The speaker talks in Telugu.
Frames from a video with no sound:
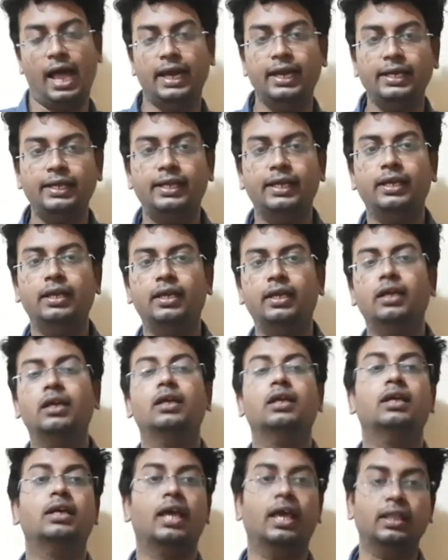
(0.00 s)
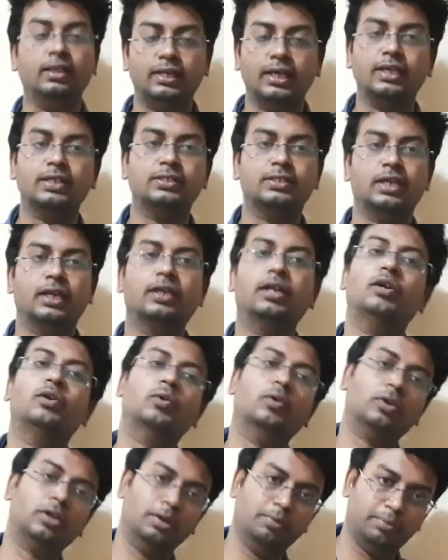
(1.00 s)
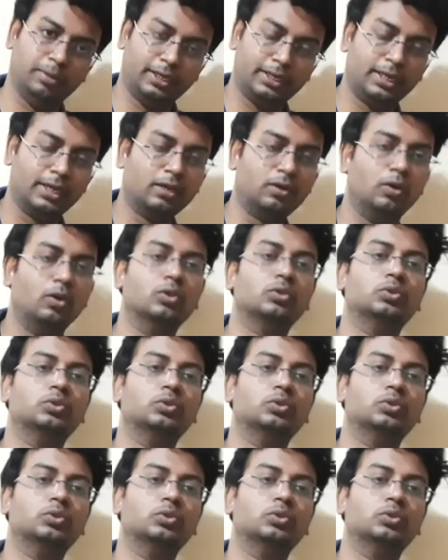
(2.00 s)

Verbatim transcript: ఐటీ ఎంత ఈజీ అంటే టోటల్ బీటెక్లో